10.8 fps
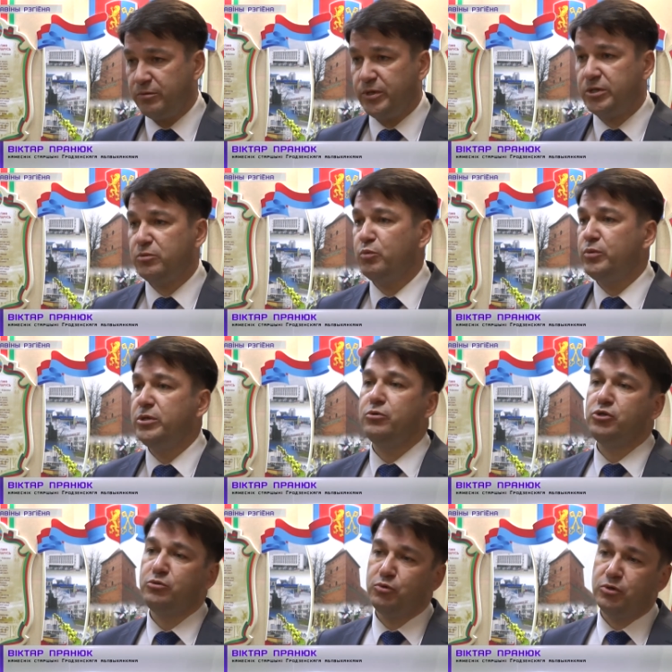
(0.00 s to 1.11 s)
Поэтому было
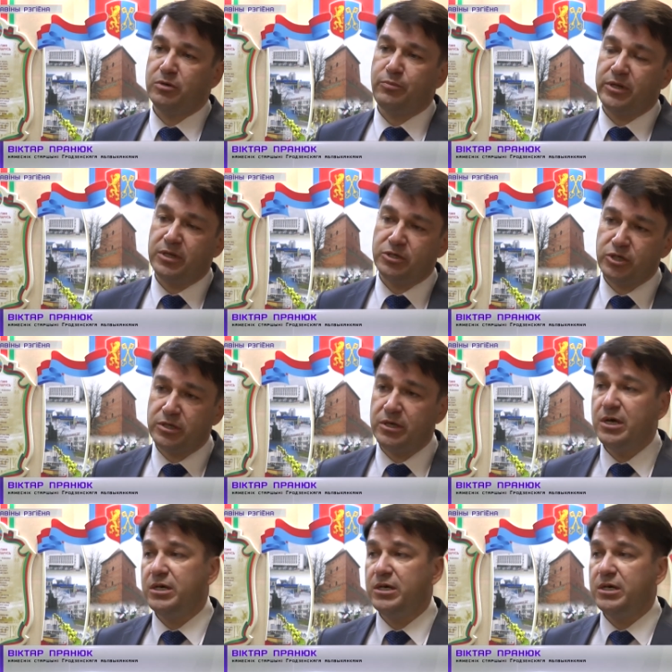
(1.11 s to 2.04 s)
очень много предложений,